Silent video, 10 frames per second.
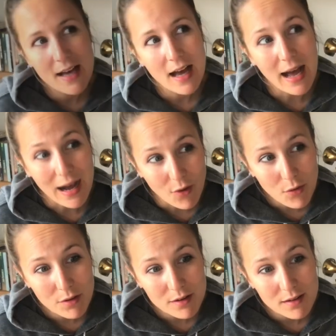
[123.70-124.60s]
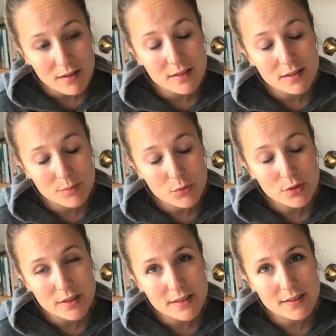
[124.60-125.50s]
Auch ist es
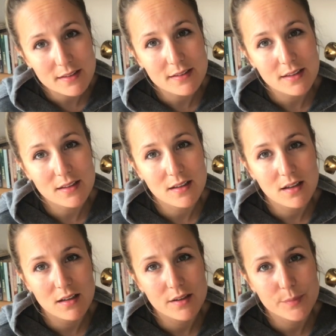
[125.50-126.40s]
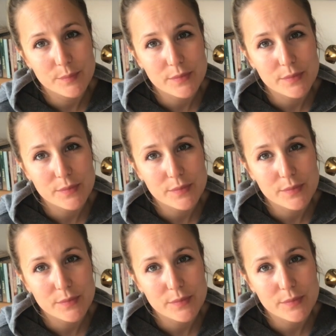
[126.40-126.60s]
möglich, dass ihr ähm,